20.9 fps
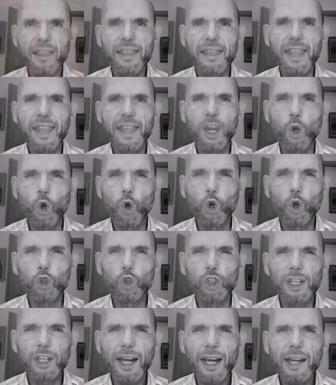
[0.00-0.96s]
de lo
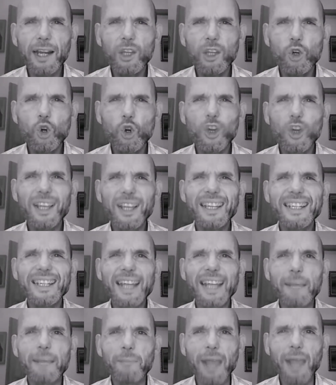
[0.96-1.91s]
contrario es
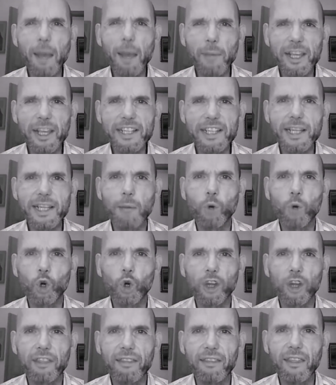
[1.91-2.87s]
que me habéis
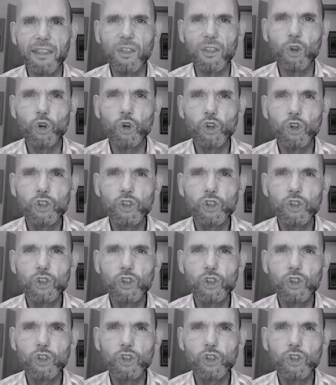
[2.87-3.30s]
aborrecido.